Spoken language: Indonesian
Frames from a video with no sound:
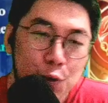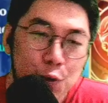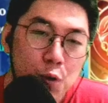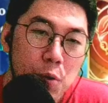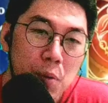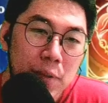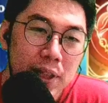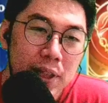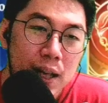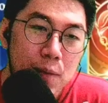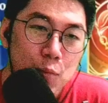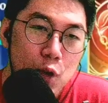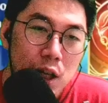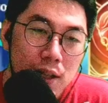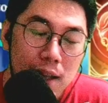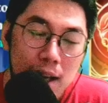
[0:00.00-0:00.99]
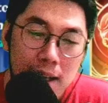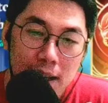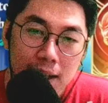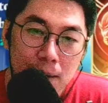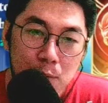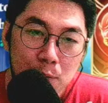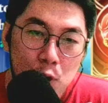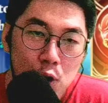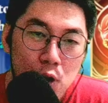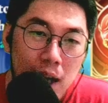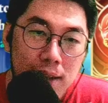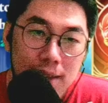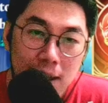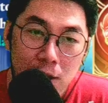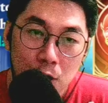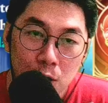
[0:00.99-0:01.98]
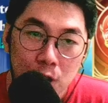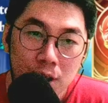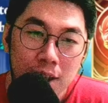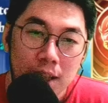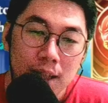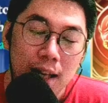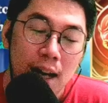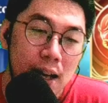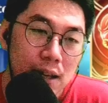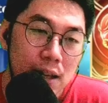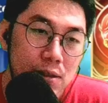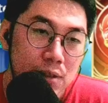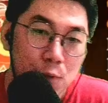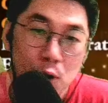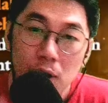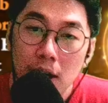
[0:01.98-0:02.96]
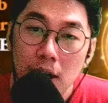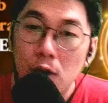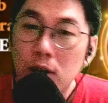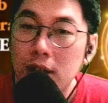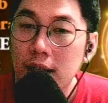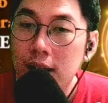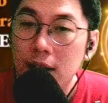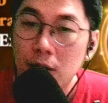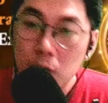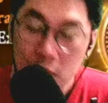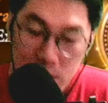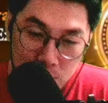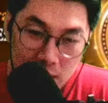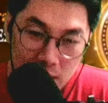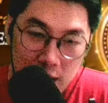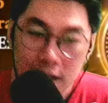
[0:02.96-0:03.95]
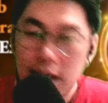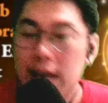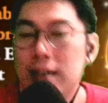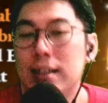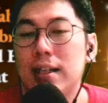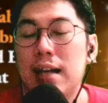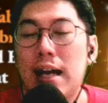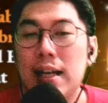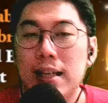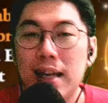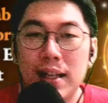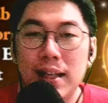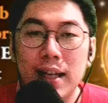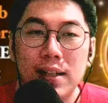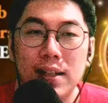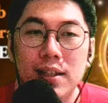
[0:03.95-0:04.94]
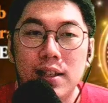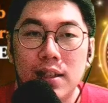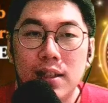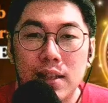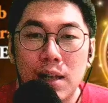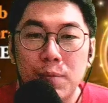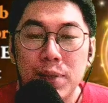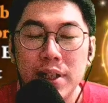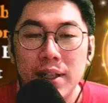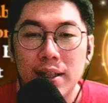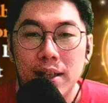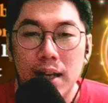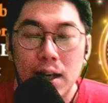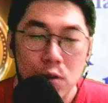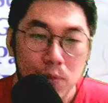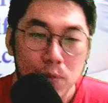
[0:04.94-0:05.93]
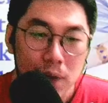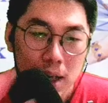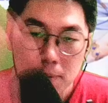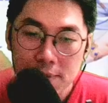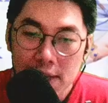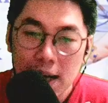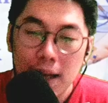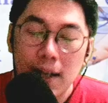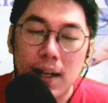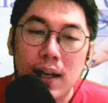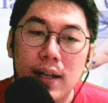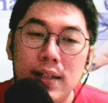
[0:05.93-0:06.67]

gue pamit ya buat kalian yang mau gacha noho nih ya. Semoga hoki gue nular kah ke kalian ya. Tapi ya gue berharap jangan lah